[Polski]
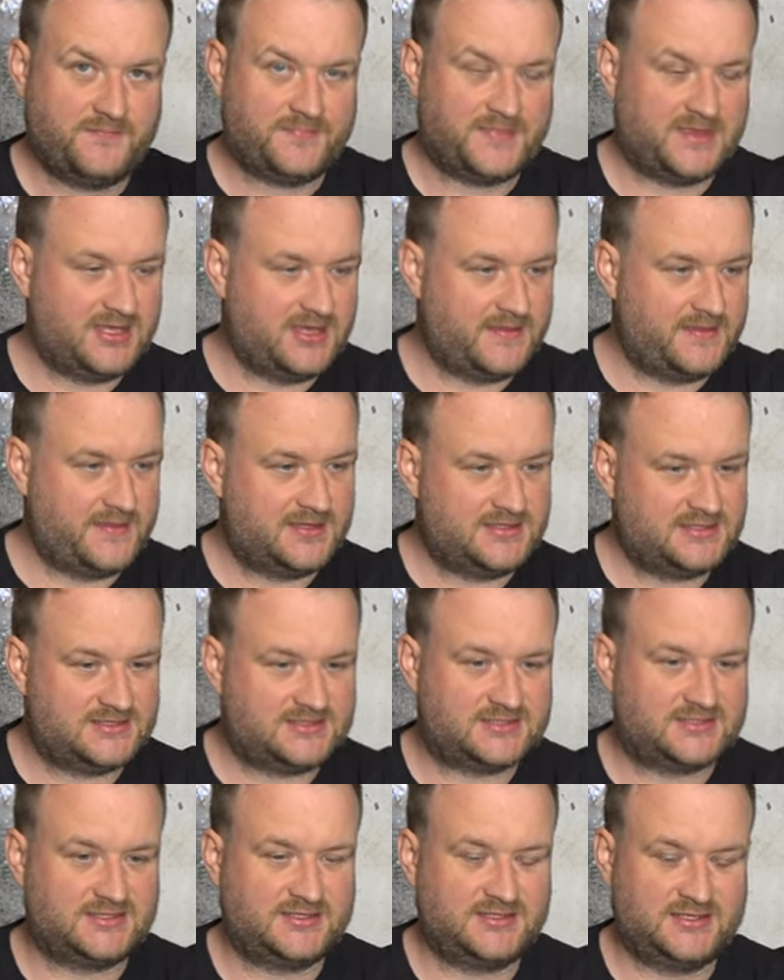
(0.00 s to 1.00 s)
jeden
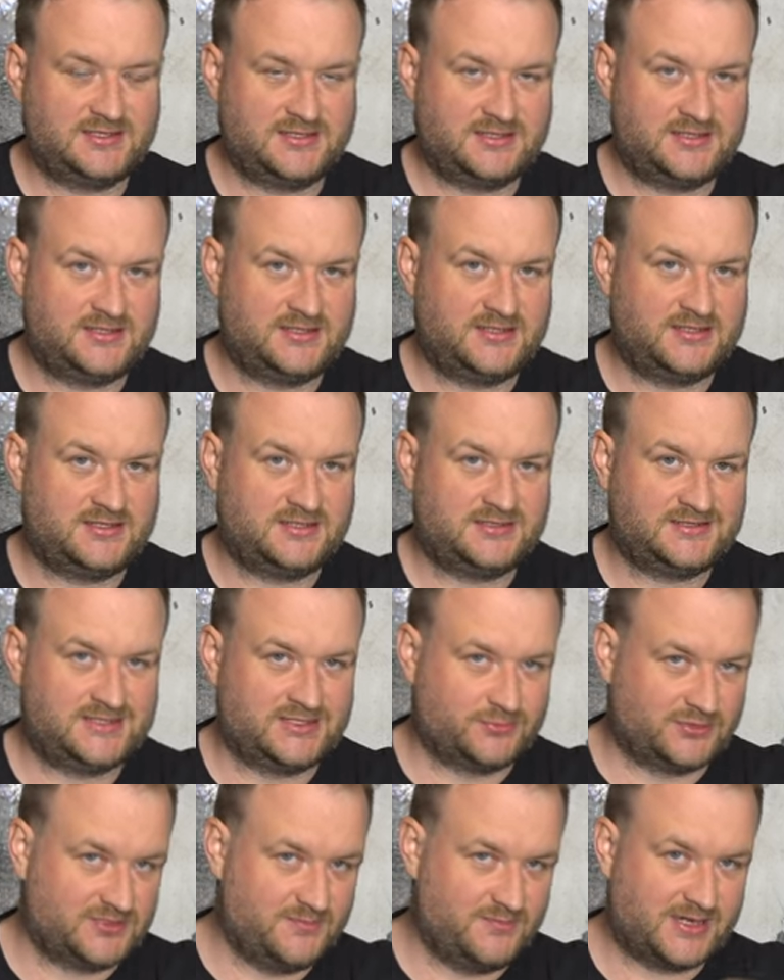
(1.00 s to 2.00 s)
z, e, ze
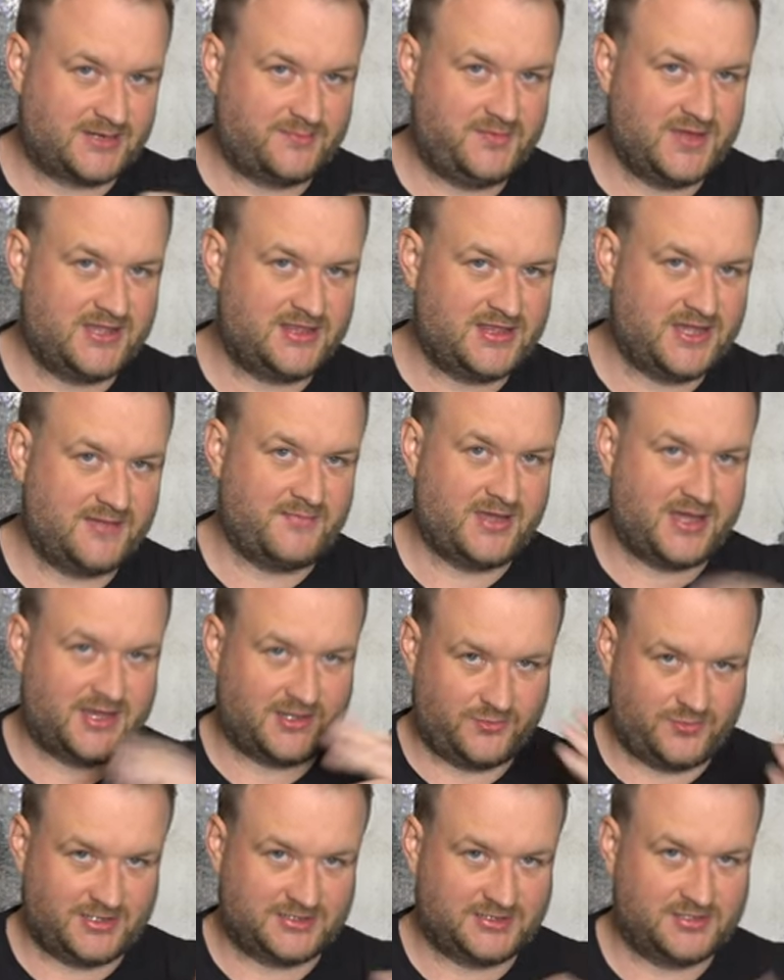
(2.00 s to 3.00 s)
złotym backplate'em,
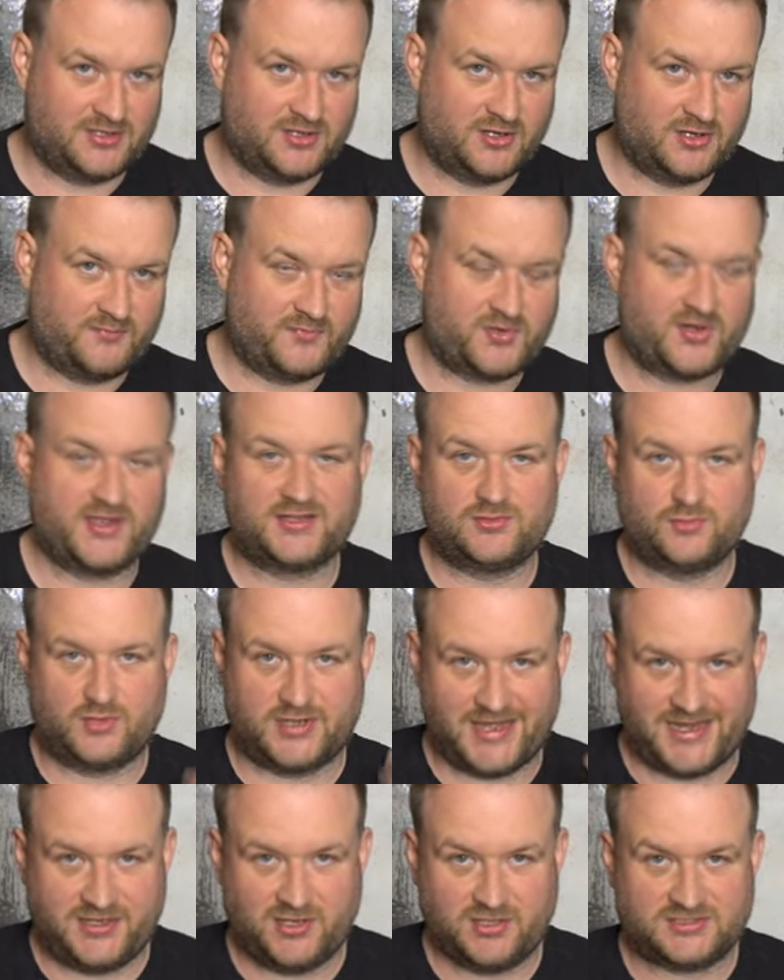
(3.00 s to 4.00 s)
akurat do projektu
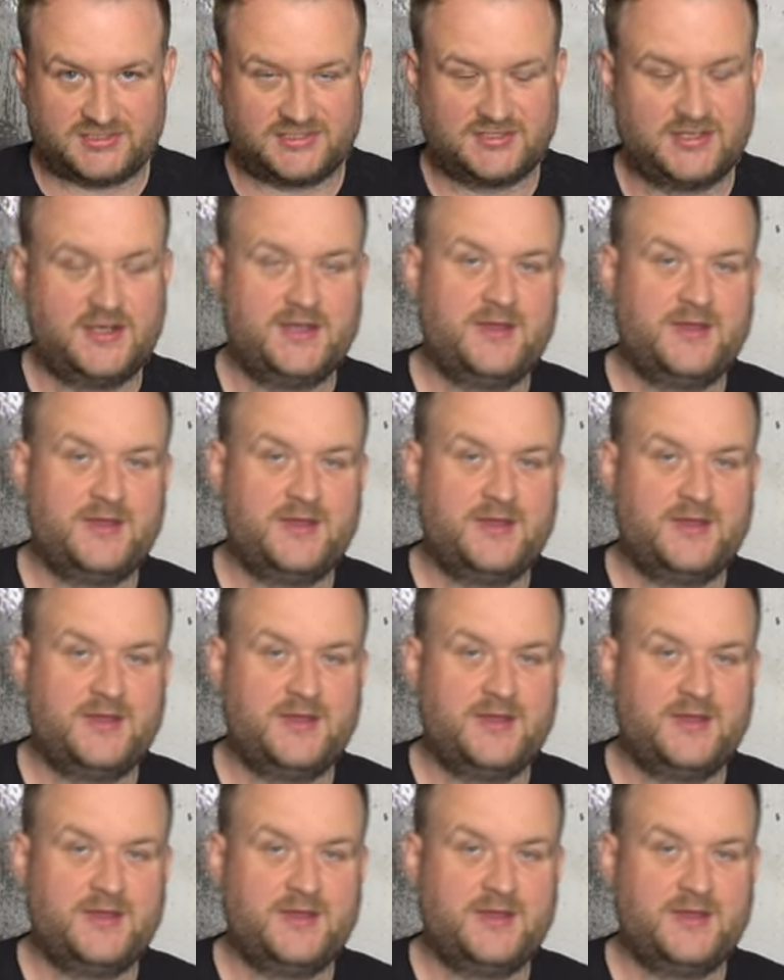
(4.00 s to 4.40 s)
Helios,